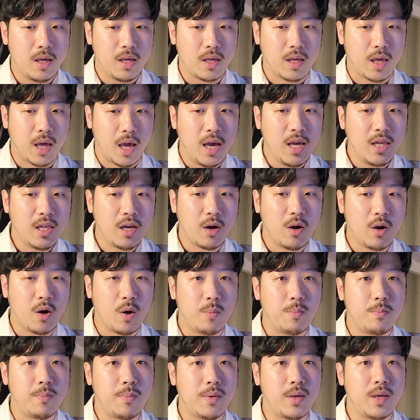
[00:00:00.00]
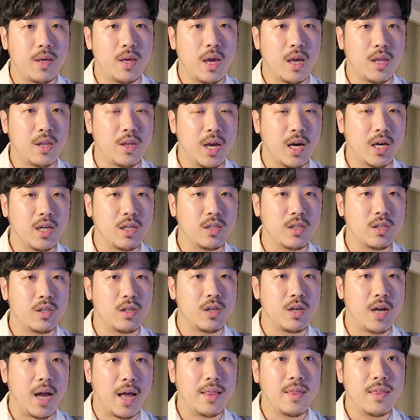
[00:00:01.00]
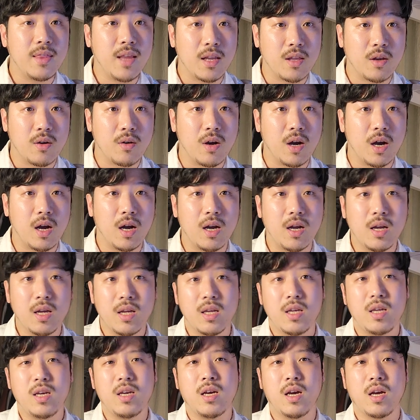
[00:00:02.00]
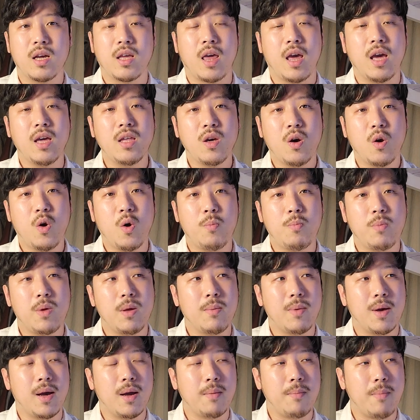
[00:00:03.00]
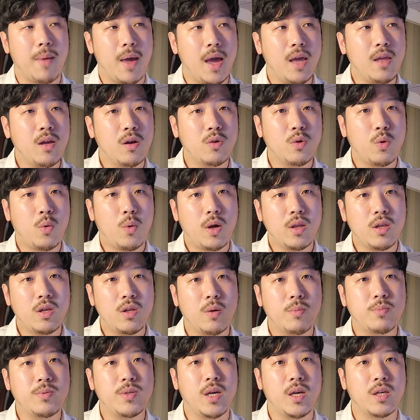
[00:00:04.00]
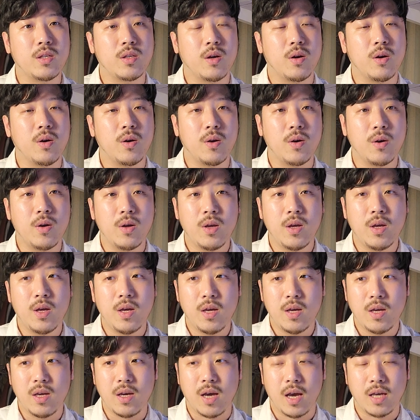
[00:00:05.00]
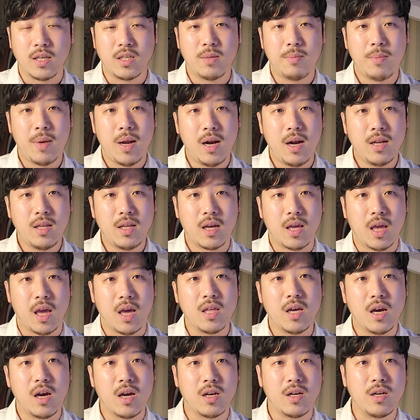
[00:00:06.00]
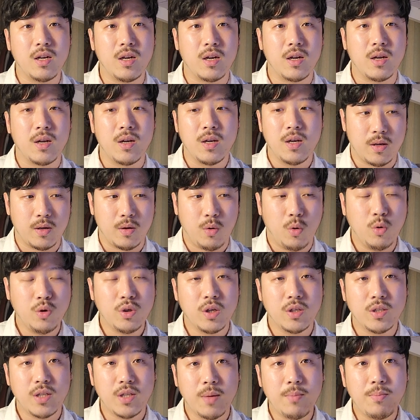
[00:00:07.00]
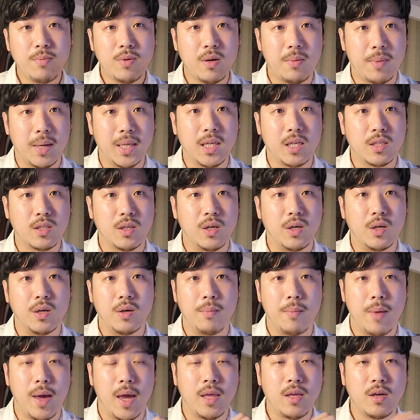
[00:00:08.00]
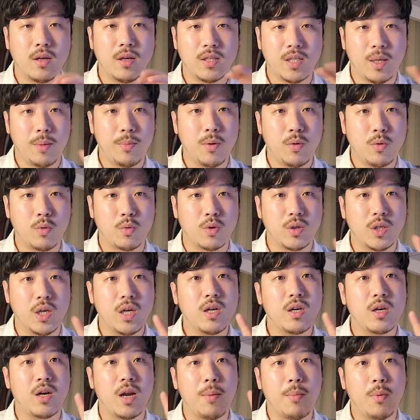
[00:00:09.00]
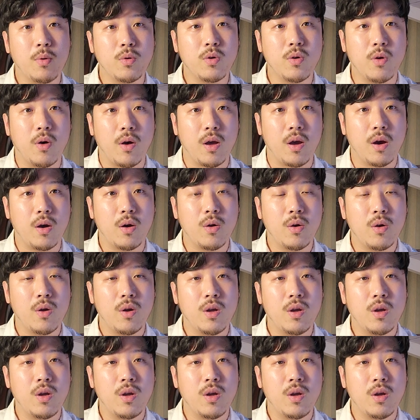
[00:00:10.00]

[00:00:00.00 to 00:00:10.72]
게이샤 커피의 뉘앙스를 안다던가 그러니까 게이샤 커피만 매년 똑같은 업체에서 그러니까 에스메랄다 게이샤를 옥션 샘플을 받아서 매년 3년 정도 체크를 해보는 거예요.